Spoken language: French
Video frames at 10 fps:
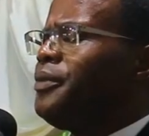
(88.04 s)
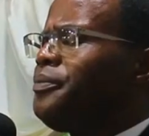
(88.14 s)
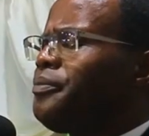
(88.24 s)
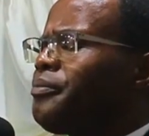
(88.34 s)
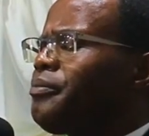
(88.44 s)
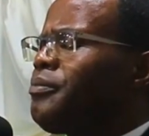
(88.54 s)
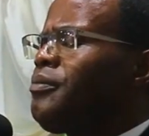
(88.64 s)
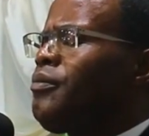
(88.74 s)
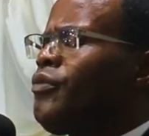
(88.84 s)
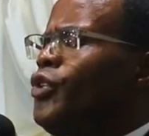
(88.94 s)
du vin
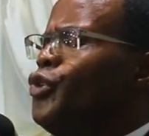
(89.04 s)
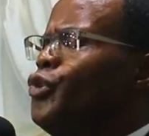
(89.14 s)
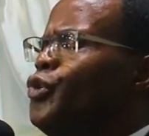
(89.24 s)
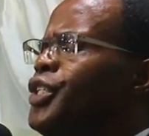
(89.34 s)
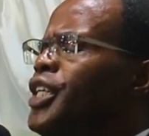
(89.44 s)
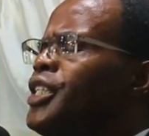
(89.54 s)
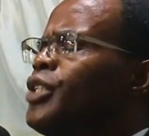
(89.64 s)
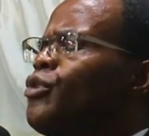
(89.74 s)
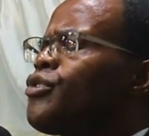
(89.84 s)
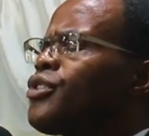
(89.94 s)
symbolisant
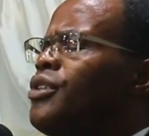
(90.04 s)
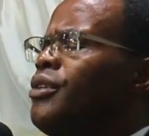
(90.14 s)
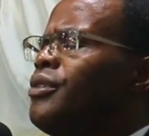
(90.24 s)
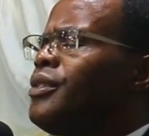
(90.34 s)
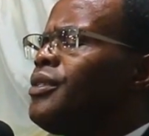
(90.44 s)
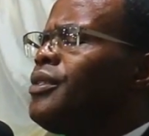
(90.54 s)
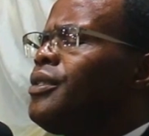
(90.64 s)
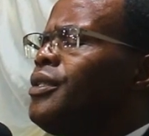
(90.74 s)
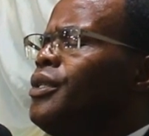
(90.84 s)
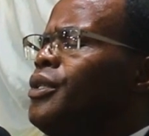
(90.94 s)
son sang versé sur le
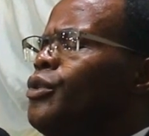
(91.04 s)
bois du